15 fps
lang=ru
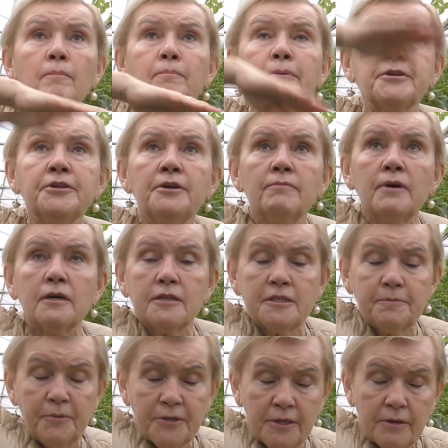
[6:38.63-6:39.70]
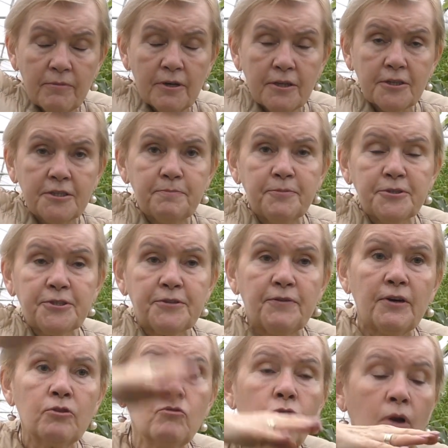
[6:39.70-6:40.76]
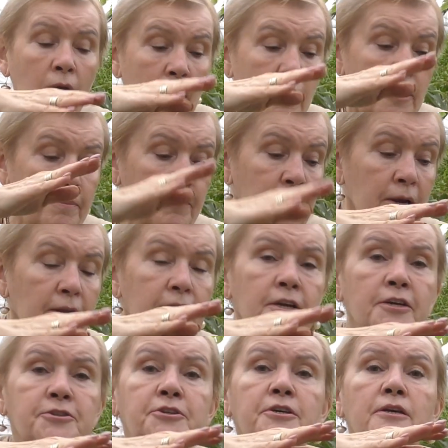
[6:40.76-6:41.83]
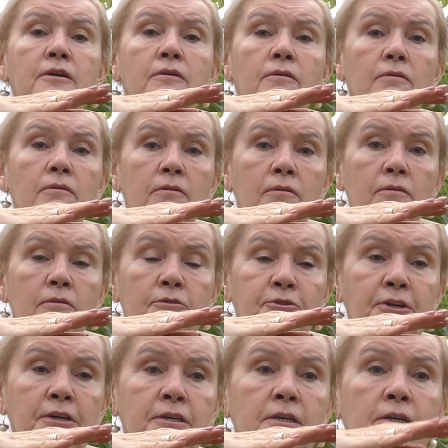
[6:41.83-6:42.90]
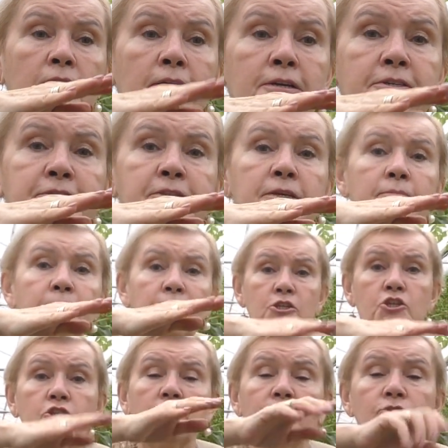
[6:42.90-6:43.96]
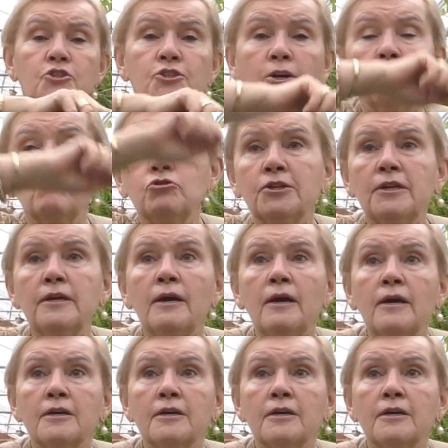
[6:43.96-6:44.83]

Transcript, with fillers: поднималось, поднималось по стволу, и были редкие э, такие листья, большие междоузли,